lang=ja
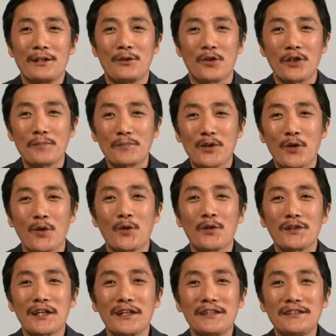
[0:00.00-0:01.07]

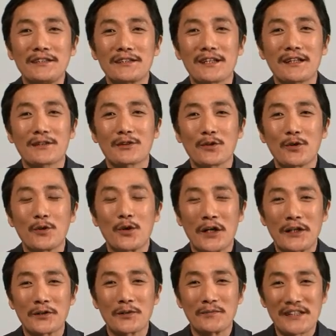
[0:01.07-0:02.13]
ホリプロオンラインチケットをご
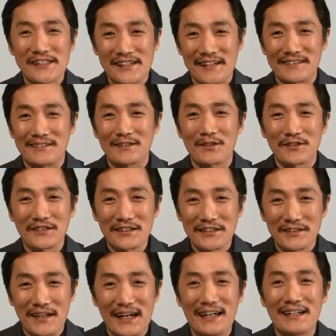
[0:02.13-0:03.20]
覧の皆さんこんに
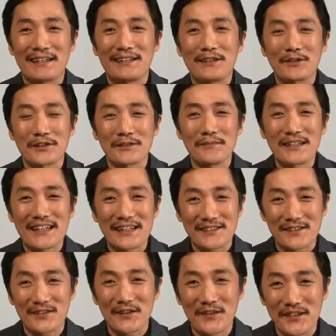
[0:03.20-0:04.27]
ちは吉見和
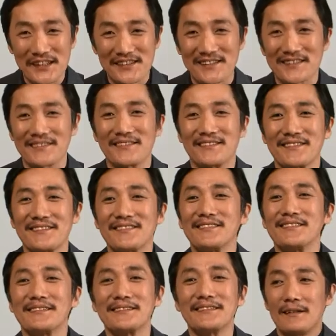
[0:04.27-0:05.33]
豊です、
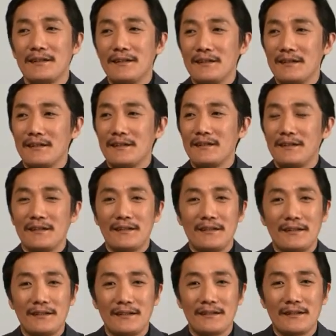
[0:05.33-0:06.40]

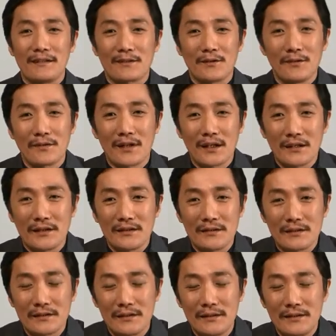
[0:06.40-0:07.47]
えー、今回
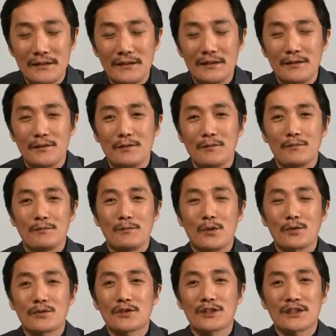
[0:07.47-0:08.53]

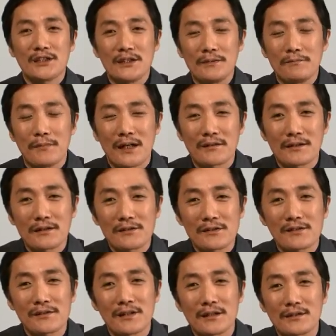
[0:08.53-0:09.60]
牧師
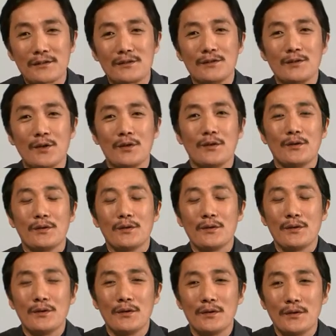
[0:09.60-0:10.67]
マンデルス役
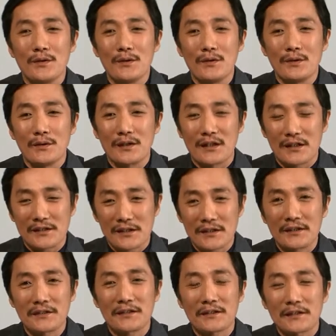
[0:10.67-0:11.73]
をやらせ
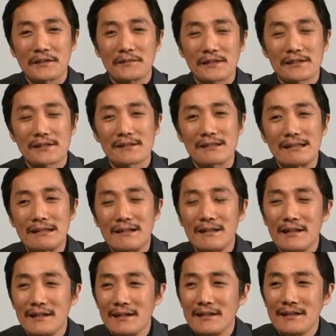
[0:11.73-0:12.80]
ていただきます、
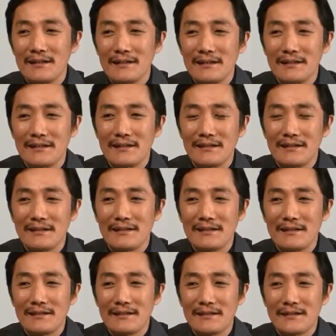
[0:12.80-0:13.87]

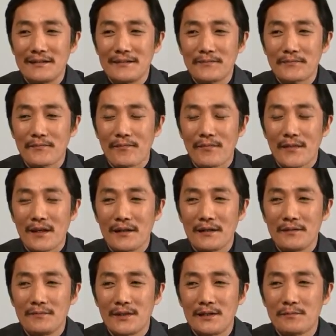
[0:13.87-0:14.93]

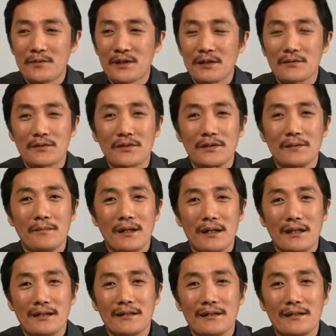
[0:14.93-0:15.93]
えー、イプセンといえば